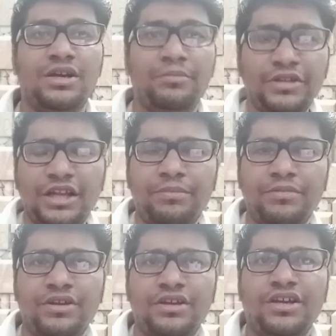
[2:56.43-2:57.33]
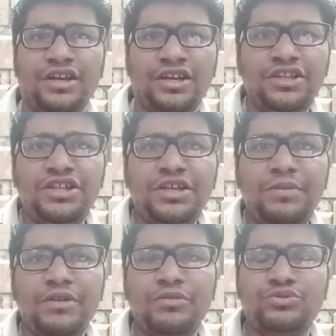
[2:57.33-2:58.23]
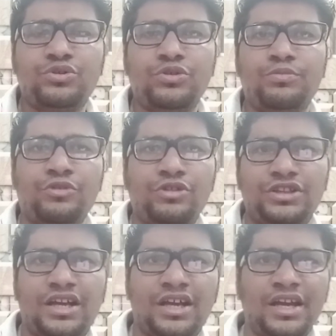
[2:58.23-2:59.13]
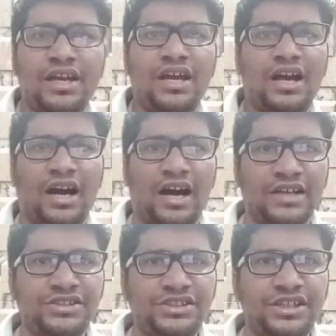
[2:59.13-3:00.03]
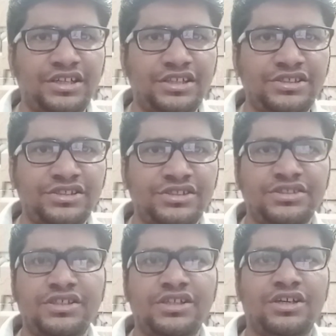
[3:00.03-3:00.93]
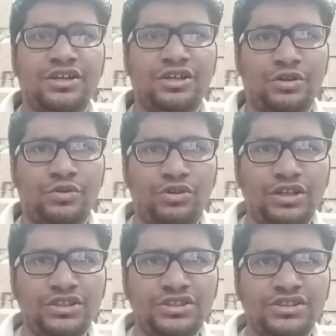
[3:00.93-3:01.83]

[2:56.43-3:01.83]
मतलब हिंदी में उसको बोलते हैं हास्य रस करुण रस